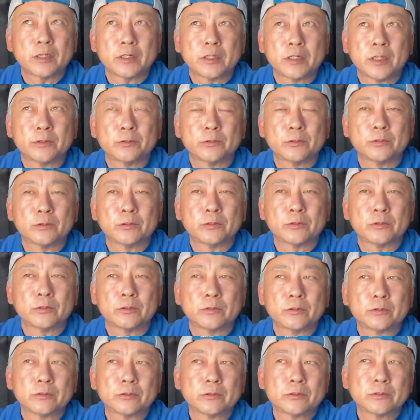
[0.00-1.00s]
あ、あ
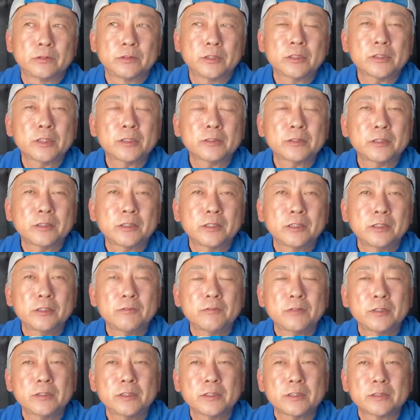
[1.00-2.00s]
の、ネタ的に
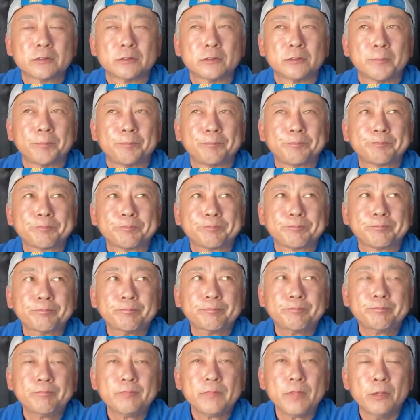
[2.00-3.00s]
はね、その、
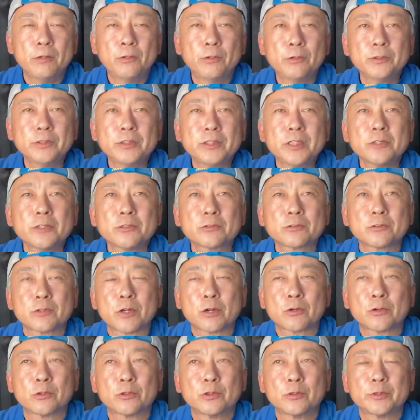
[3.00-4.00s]
女の子
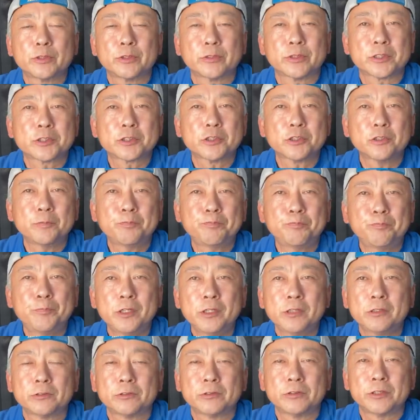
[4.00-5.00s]
が好むような
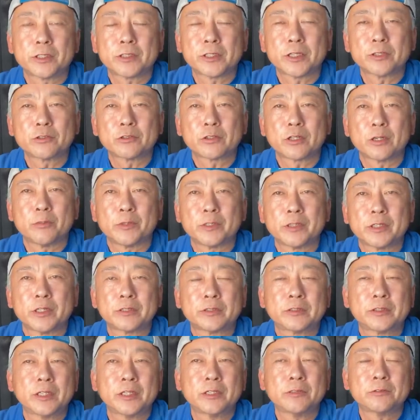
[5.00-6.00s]
ショッピングのネタとかもやっ
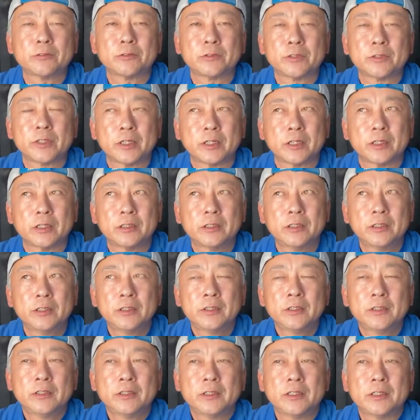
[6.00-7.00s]
ているので、
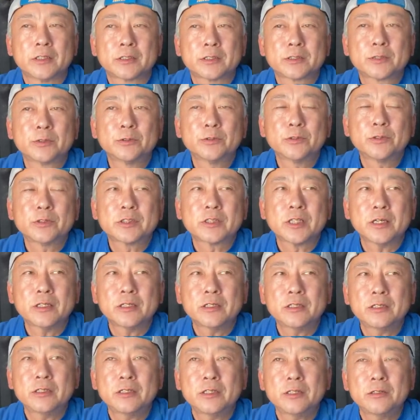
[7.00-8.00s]
えその
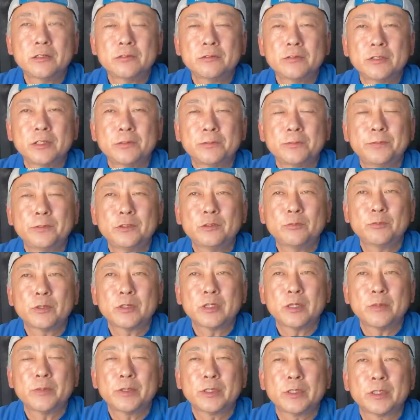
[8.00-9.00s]
チャンネルで
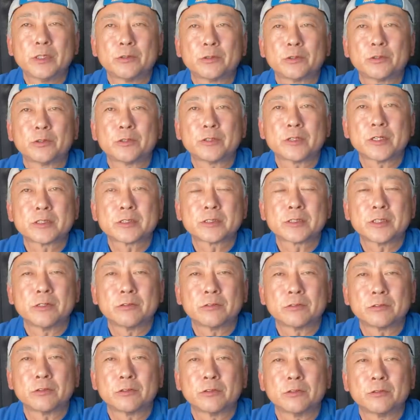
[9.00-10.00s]
フィルムカメラを取り扱
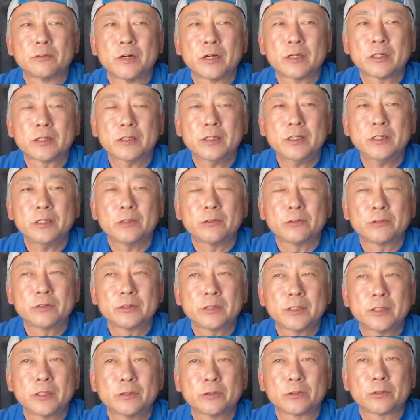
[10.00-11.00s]
うと、若い
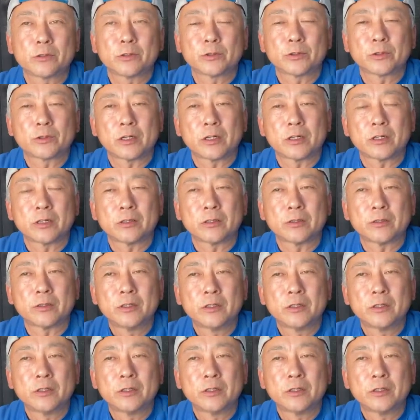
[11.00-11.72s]
女の子とかが、